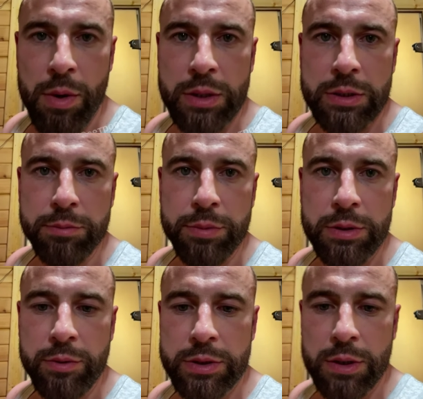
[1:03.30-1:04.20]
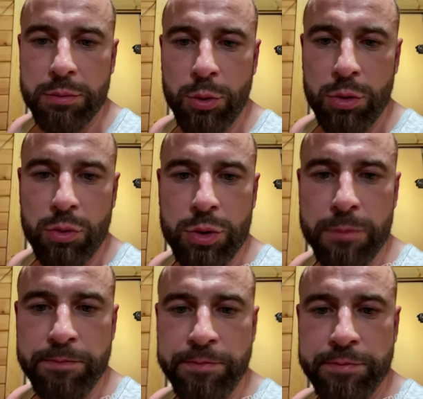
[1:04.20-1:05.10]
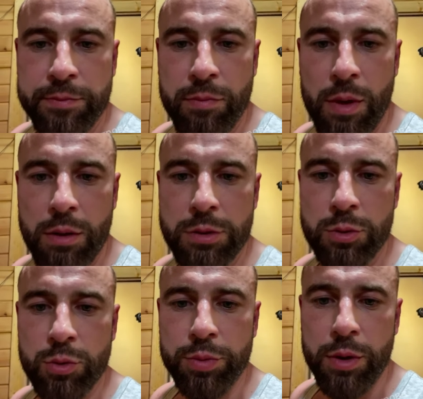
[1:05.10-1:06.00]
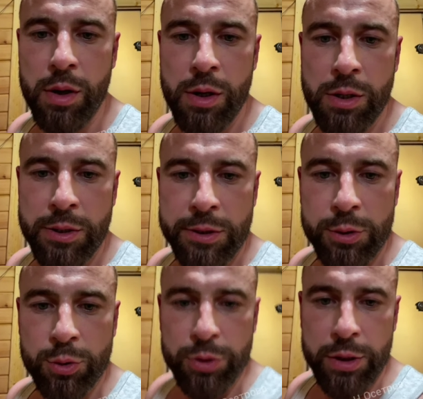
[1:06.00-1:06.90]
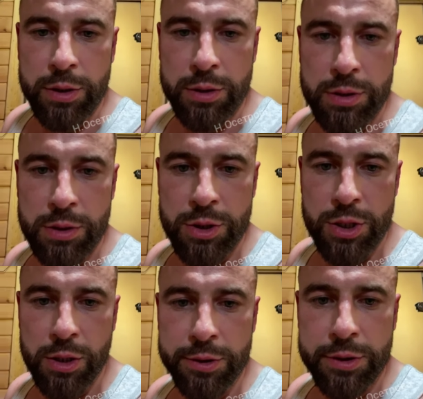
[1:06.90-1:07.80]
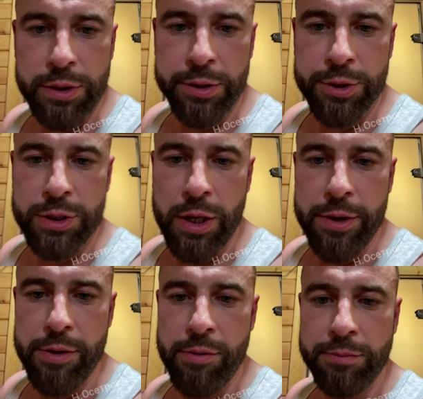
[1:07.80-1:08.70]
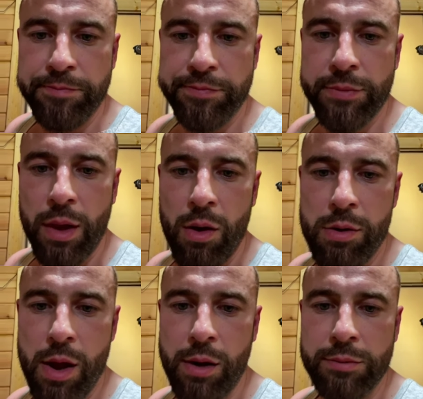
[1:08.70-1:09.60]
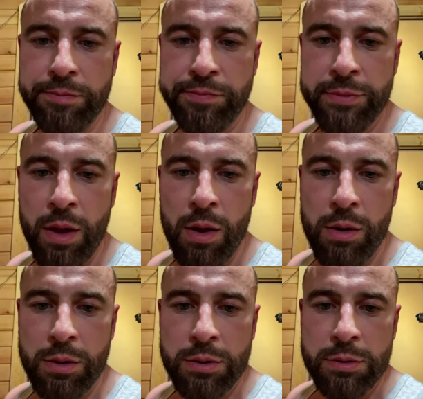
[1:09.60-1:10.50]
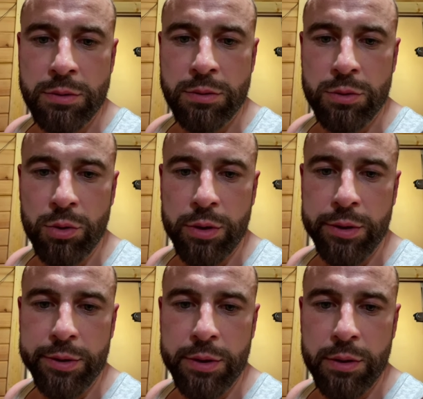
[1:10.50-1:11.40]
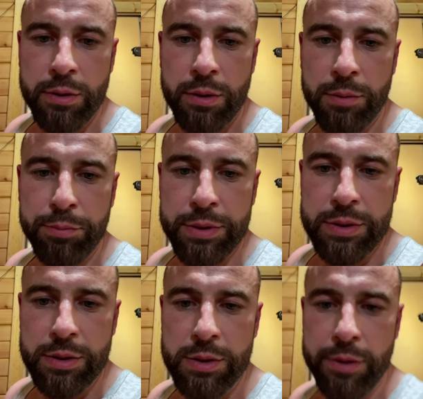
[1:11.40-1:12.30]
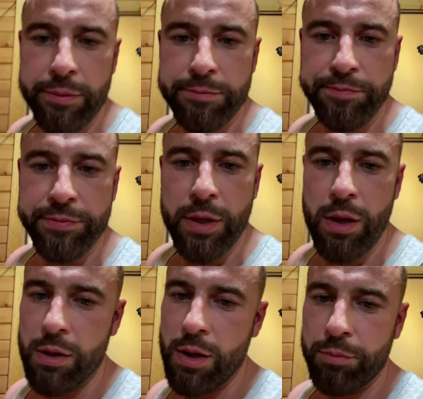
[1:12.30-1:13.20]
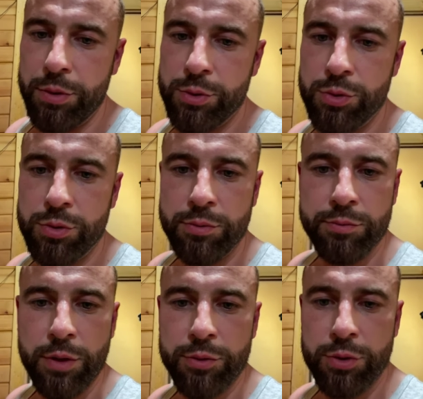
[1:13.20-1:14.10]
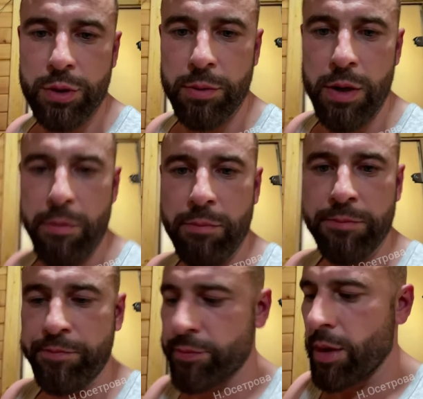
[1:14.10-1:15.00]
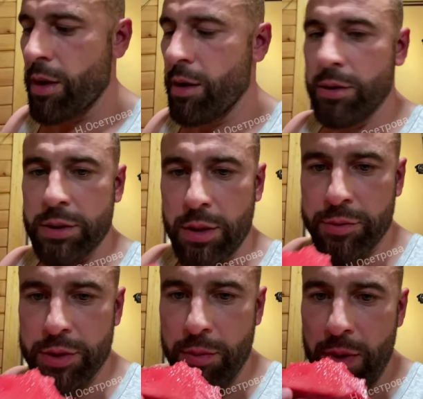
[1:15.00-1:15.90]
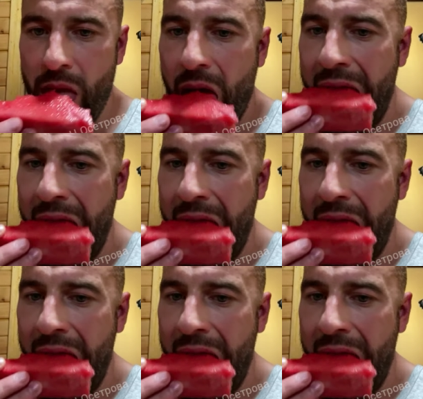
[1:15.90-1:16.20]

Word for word: ребятки, блин, вас так много уже. Супер. Кто едет на Сейшелы? Ты едешь, Сани? Не. Только не описывайся. Не, не описываюсь. У меня все нормально. Совсем.